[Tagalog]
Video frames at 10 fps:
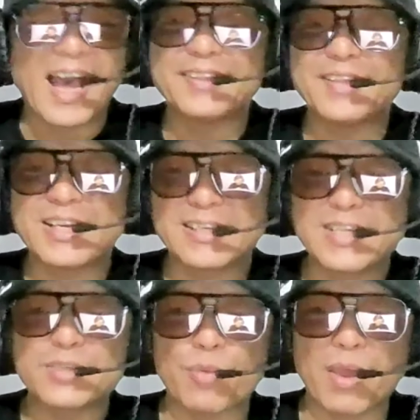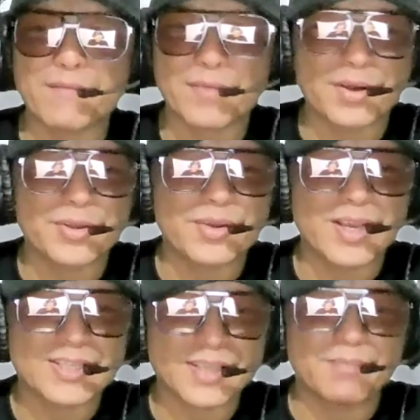Ate Chris Weber
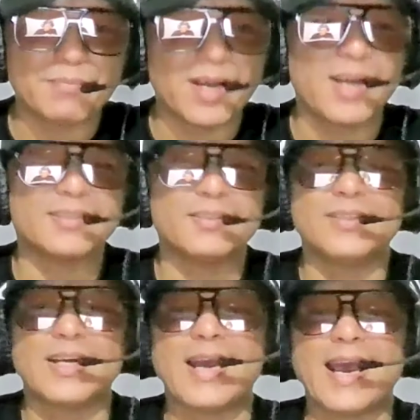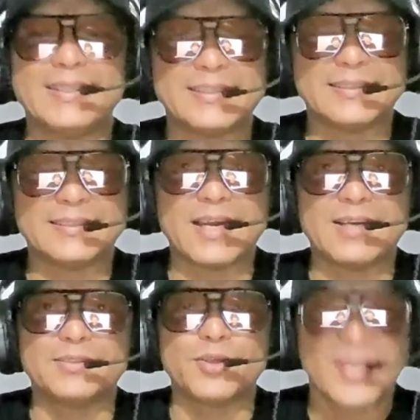USA vlog no ng Canada
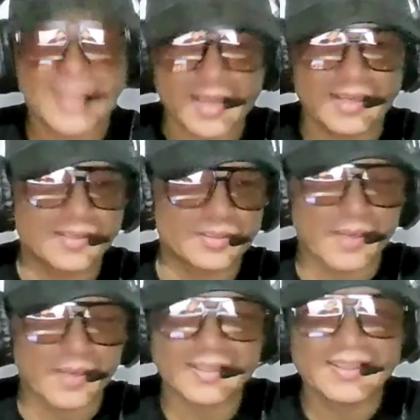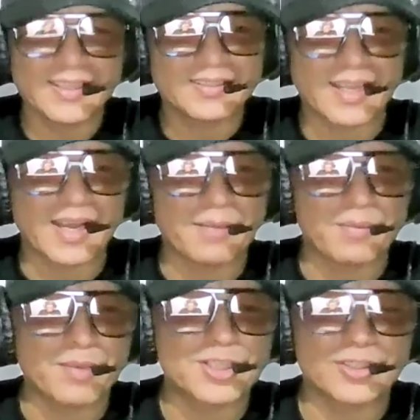ng USA ito ba yan na
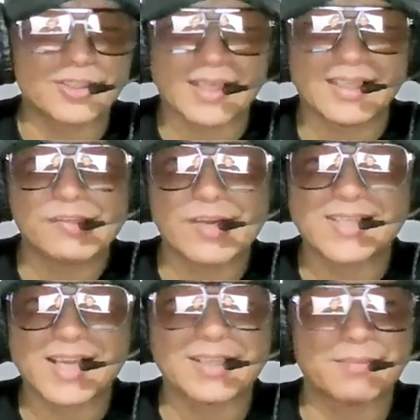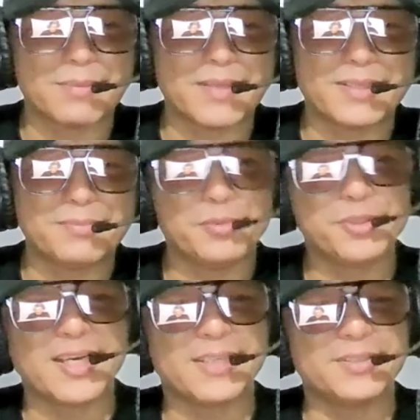mimix ko na ng USA nagbo-vlog din po
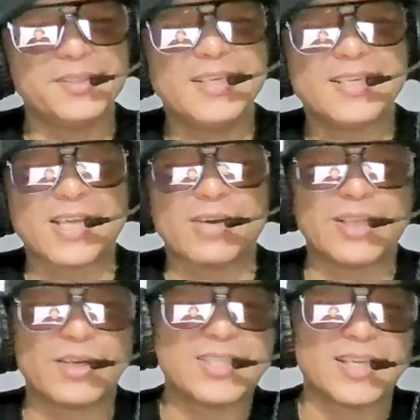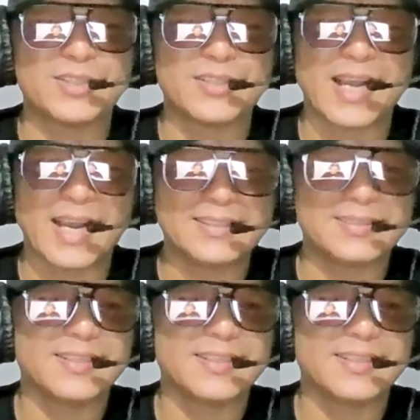siya no shout out sa inyo lahat